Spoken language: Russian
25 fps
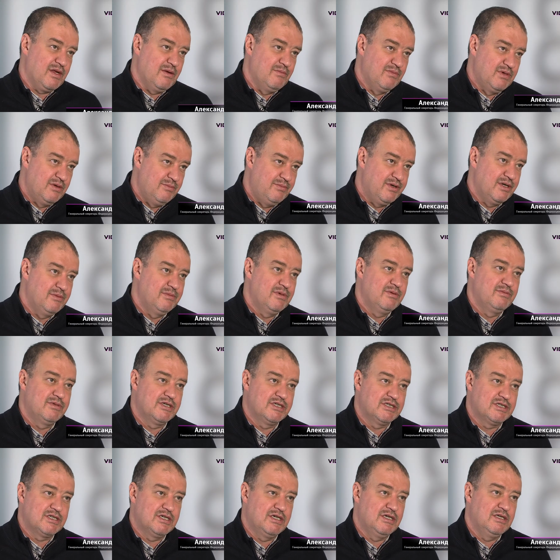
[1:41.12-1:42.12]
мы примем
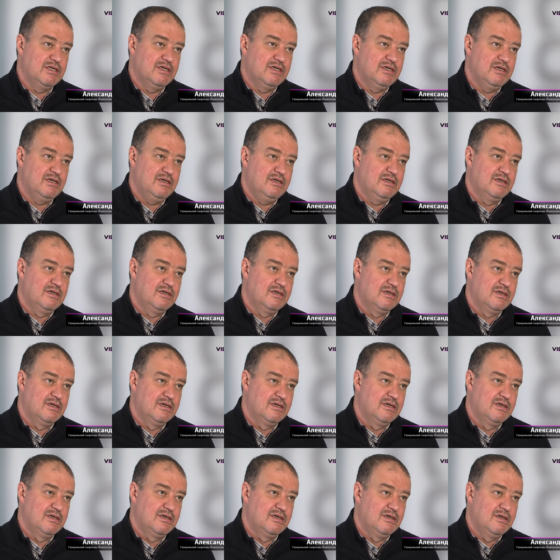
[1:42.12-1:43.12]
решение,
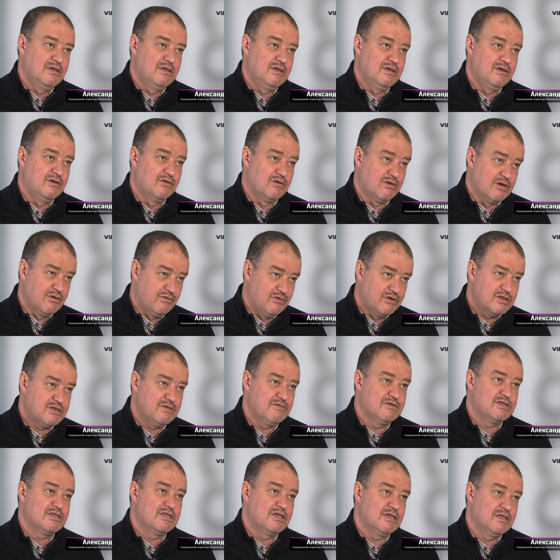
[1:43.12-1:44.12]

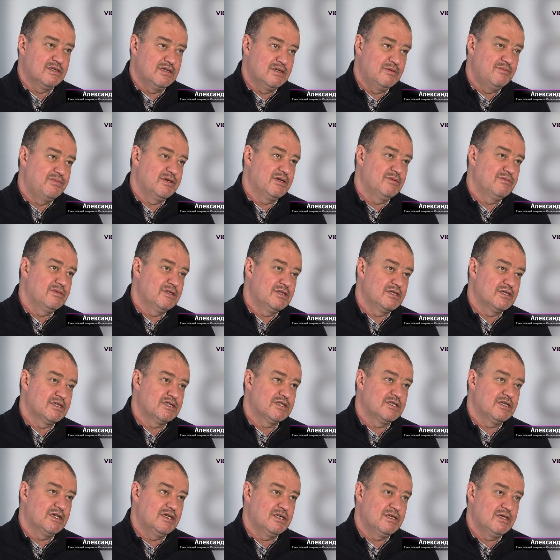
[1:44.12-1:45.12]
руководство страны примет
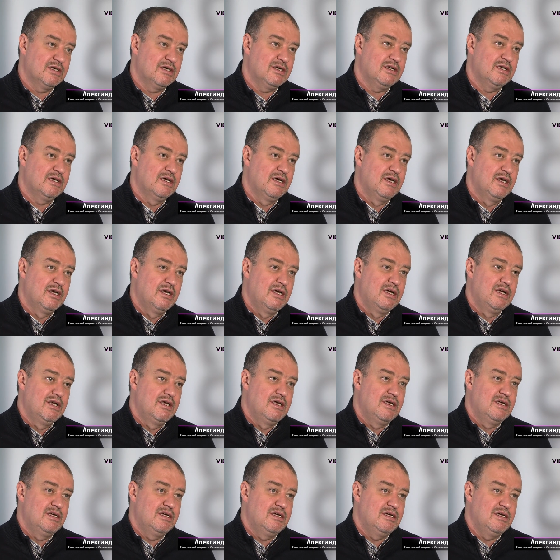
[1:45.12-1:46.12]
решение,
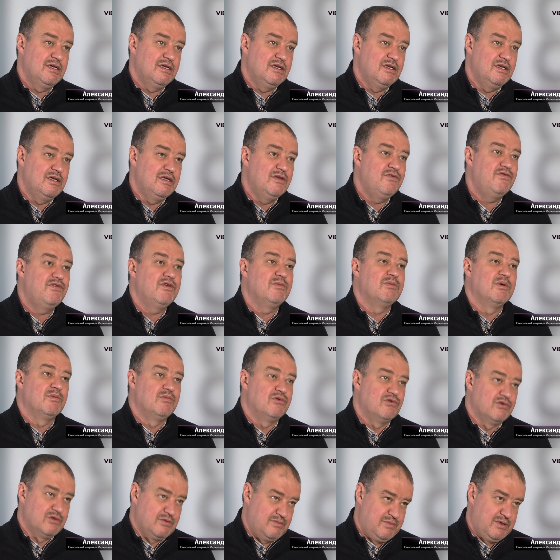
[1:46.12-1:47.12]
и ФИБА
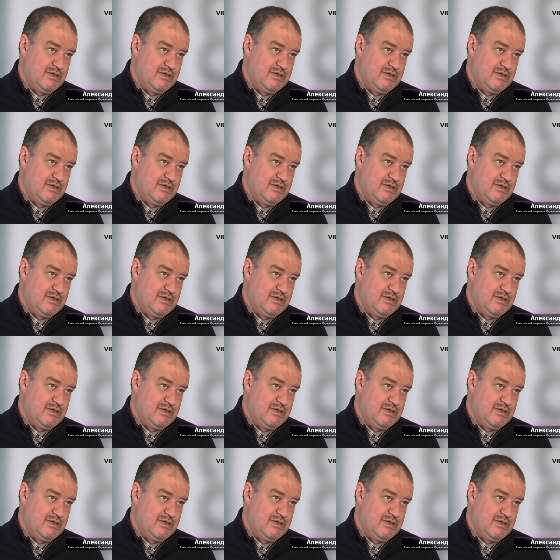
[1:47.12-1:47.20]
будет